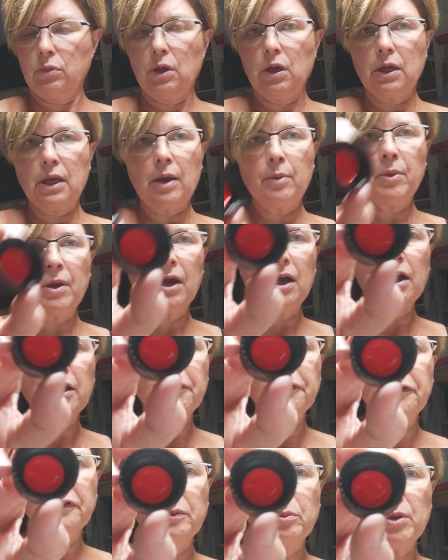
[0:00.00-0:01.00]
La caméra,
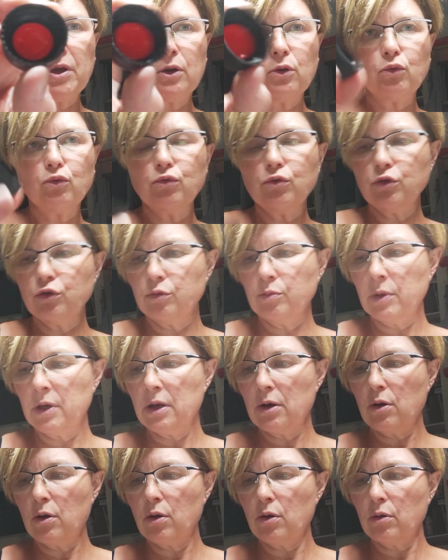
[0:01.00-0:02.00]
il fait bien rouge,
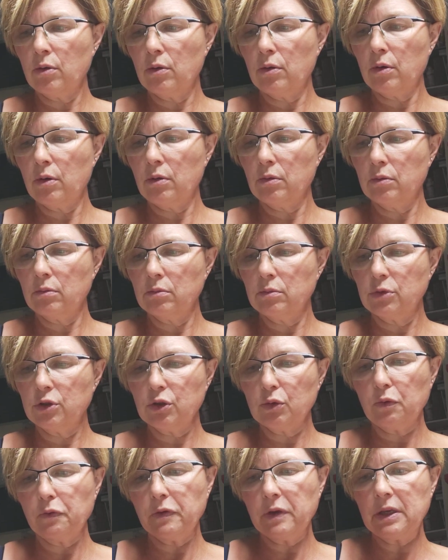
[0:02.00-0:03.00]
mais euh, je
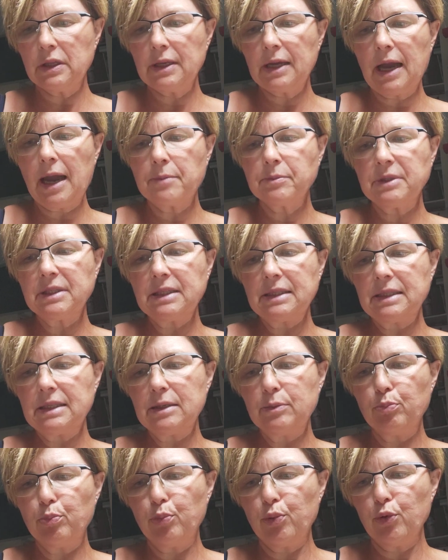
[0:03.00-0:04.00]
trouve qu'il tire un
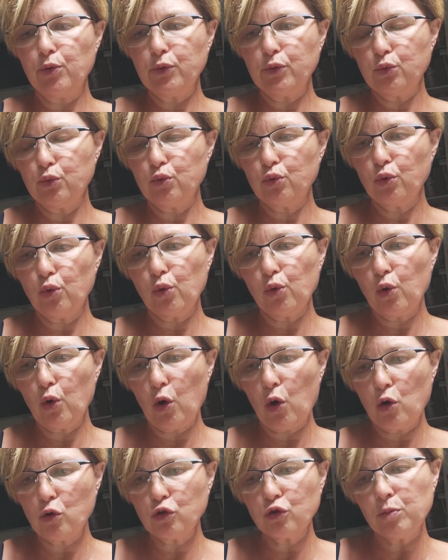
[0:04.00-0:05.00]
petit peu sur
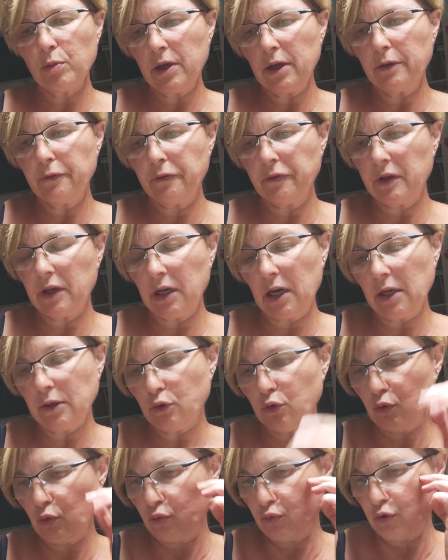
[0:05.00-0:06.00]
l'orange, mais il,
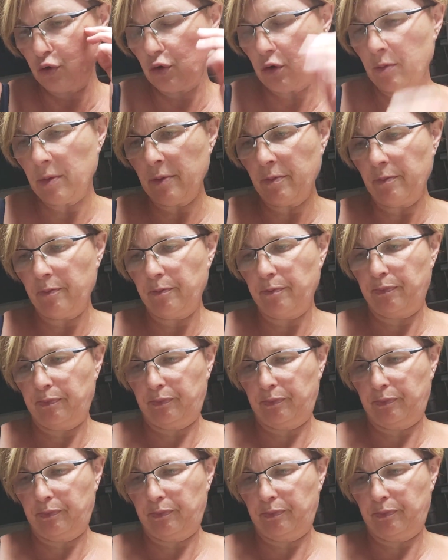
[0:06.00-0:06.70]
reste rouge quand même.